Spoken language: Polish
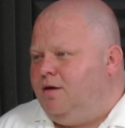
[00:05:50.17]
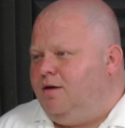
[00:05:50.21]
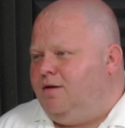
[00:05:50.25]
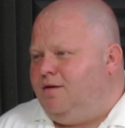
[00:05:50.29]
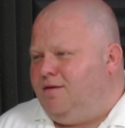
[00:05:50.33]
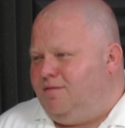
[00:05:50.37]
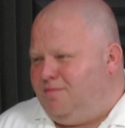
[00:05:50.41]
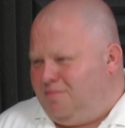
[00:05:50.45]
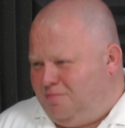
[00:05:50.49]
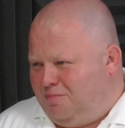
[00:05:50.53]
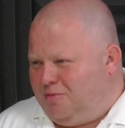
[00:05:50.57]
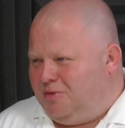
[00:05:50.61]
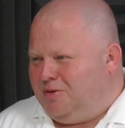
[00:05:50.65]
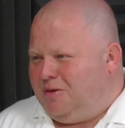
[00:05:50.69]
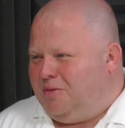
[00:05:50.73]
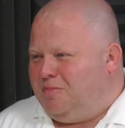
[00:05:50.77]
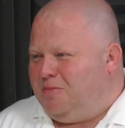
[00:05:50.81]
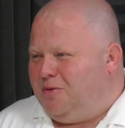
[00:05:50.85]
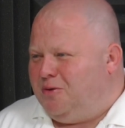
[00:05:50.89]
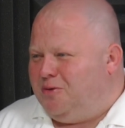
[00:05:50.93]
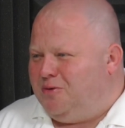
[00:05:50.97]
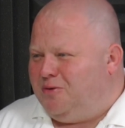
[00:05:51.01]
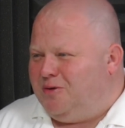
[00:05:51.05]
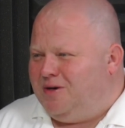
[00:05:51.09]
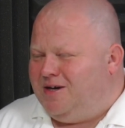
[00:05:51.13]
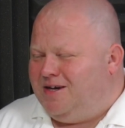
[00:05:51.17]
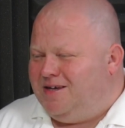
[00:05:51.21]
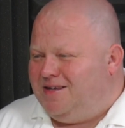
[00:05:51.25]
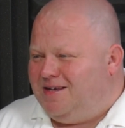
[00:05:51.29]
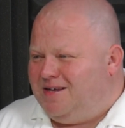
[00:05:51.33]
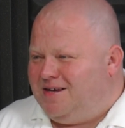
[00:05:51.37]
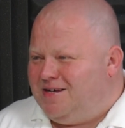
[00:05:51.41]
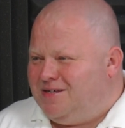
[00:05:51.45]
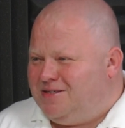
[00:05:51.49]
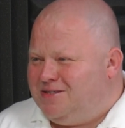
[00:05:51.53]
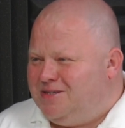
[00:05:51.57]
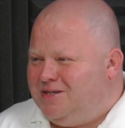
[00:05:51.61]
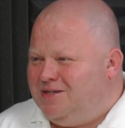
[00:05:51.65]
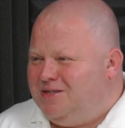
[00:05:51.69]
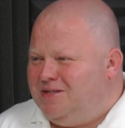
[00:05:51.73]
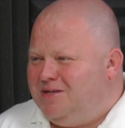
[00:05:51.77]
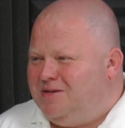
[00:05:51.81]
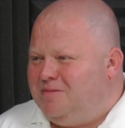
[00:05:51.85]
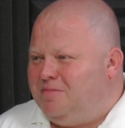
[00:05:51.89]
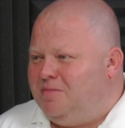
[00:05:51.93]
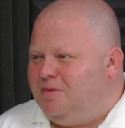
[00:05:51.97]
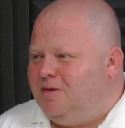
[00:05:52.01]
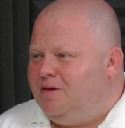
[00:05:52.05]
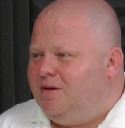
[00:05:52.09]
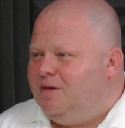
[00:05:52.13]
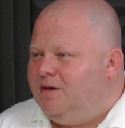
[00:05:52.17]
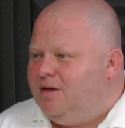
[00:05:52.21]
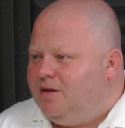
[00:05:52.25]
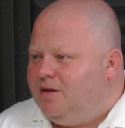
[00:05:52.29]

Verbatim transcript: e, mhm. po napoju regeneracyjnym,